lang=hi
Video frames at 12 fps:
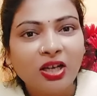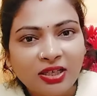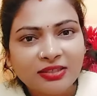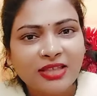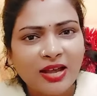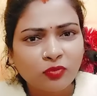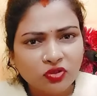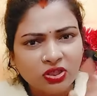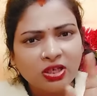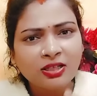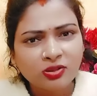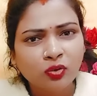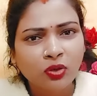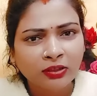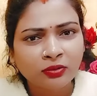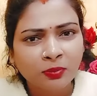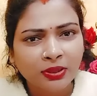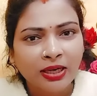शाम को चना छोला
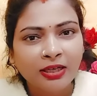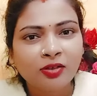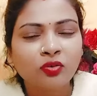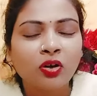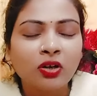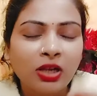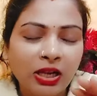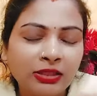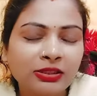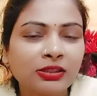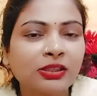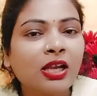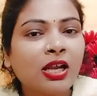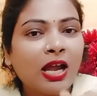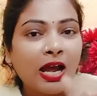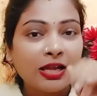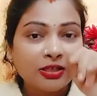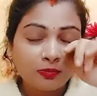तो बनाने को और हाँ जी
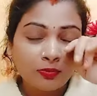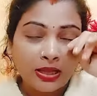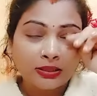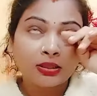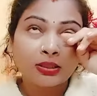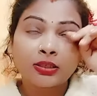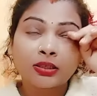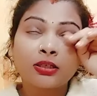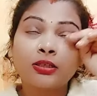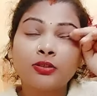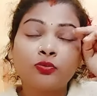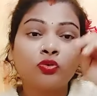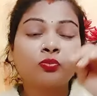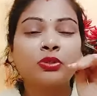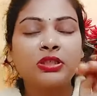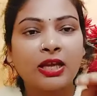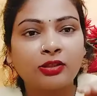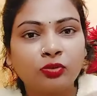आज हम बात गए ना यूट्यूब की
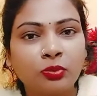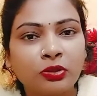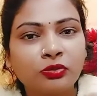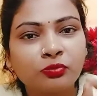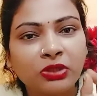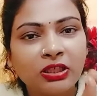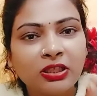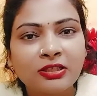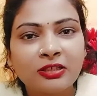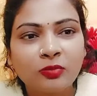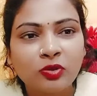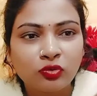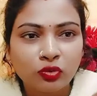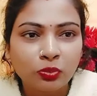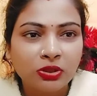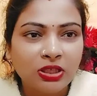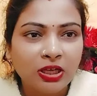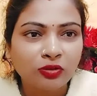जादू बहू मेरे नज़र में यूट्यूब
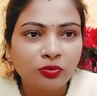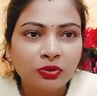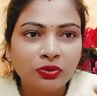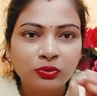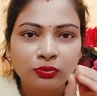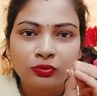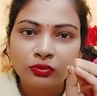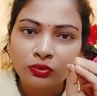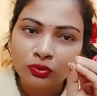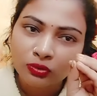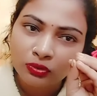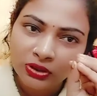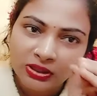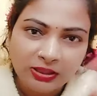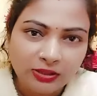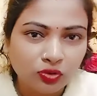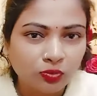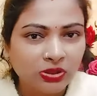की जादू बहू तो निकी
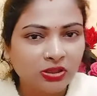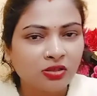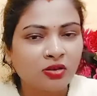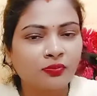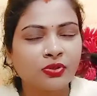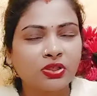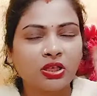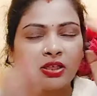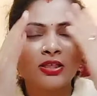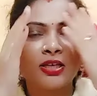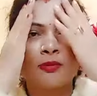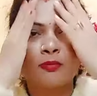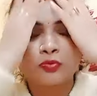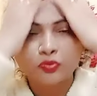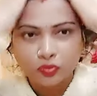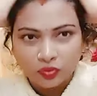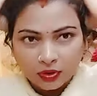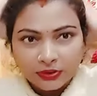सुमित सिंह ऑफिशियल ही है मैं उसको